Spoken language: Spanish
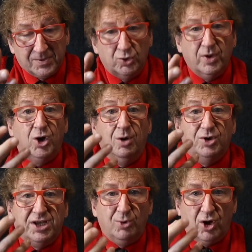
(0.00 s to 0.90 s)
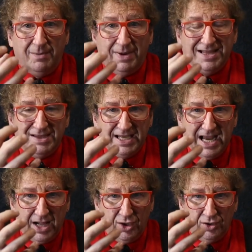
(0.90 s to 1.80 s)
Entonces, ¿cómo tenemos que
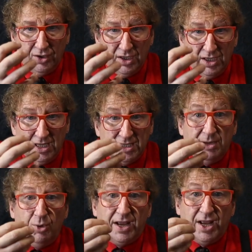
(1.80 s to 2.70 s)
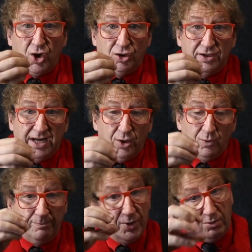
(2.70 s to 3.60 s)
plantearlo? Tenemos que encontrar
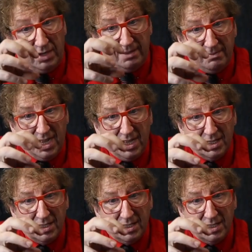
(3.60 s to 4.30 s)
un problema